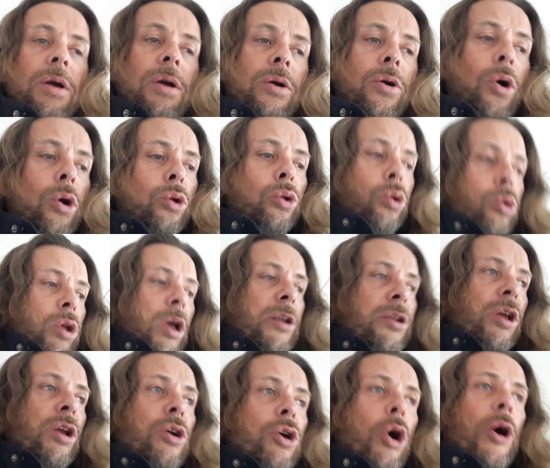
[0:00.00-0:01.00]
con tutta
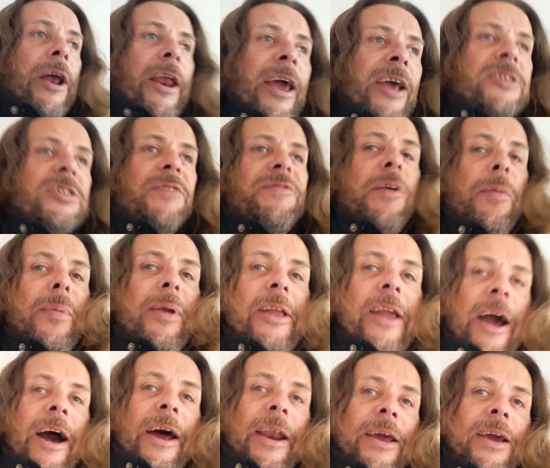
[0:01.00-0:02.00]
l'incoerenza
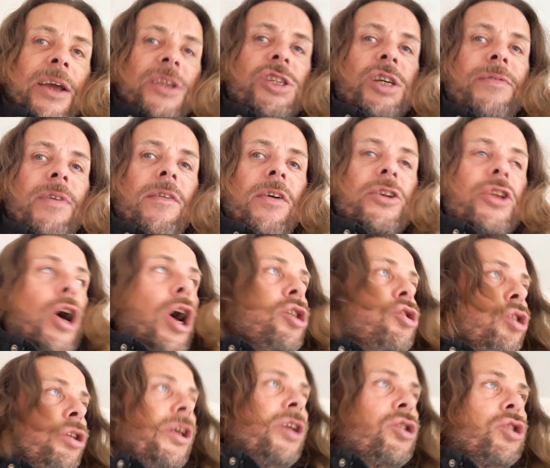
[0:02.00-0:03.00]
familiare che ci avevo
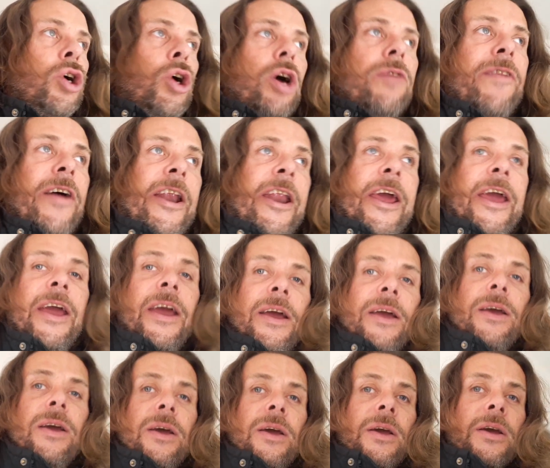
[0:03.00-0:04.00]
addosso da giovane,
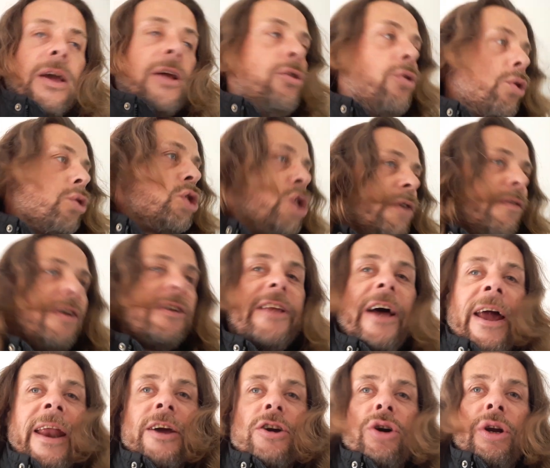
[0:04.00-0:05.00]
che non riuscivo ad
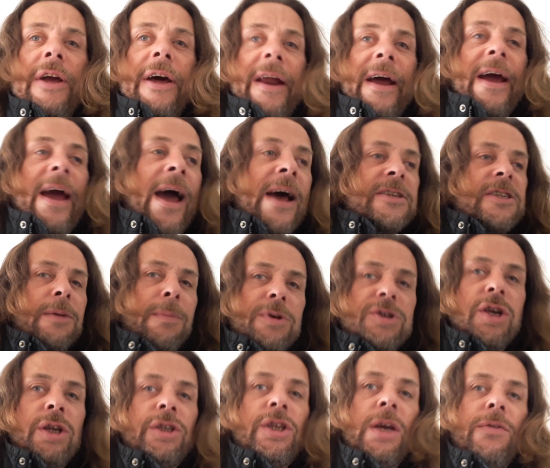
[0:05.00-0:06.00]
andare con le ragazze, mi
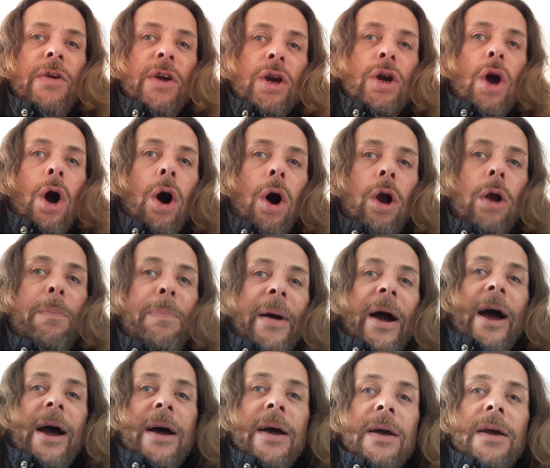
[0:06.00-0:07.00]
sentivo in
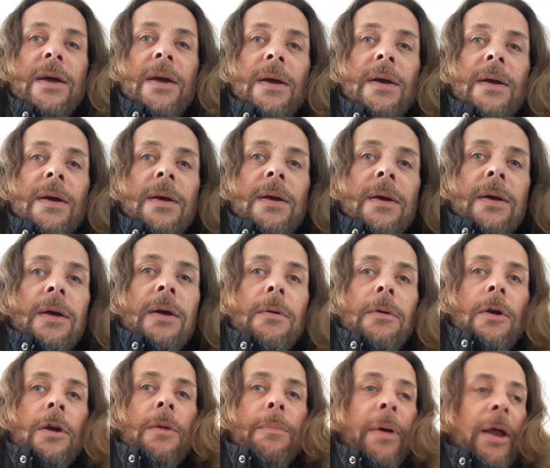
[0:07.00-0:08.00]
colpa.
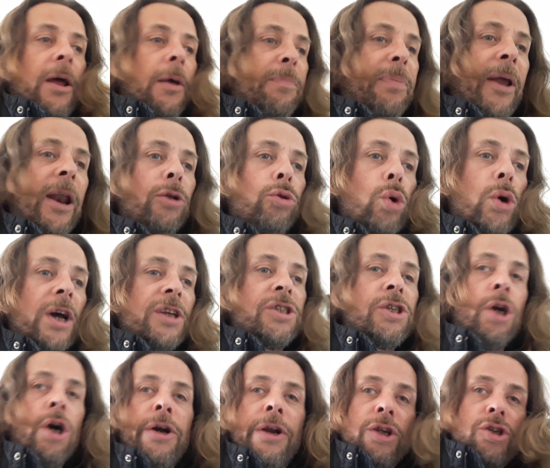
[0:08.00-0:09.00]
Per, per
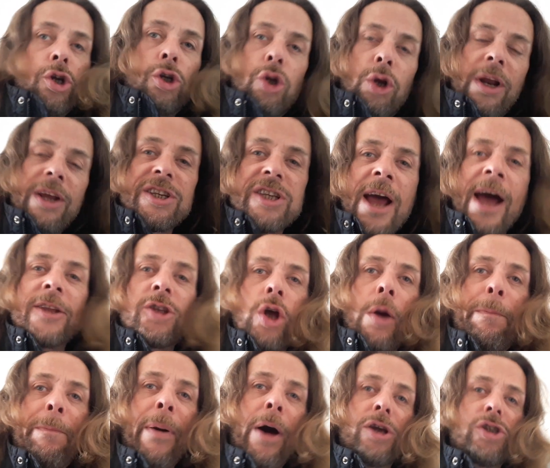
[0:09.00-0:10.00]
l'educazione sono l'esatto
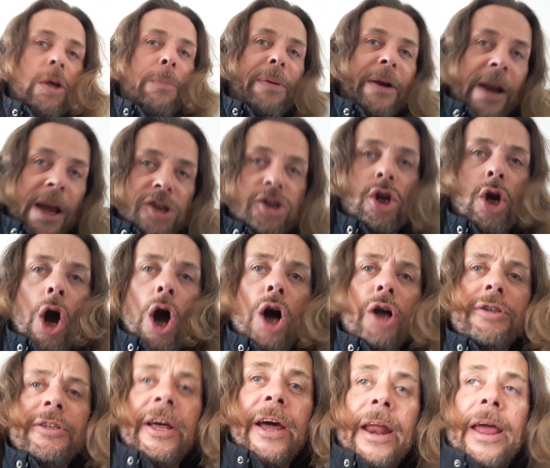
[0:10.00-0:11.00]
opposto per
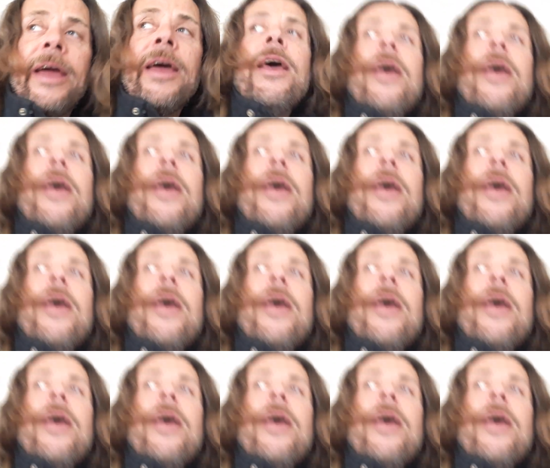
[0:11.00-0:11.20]
nascondere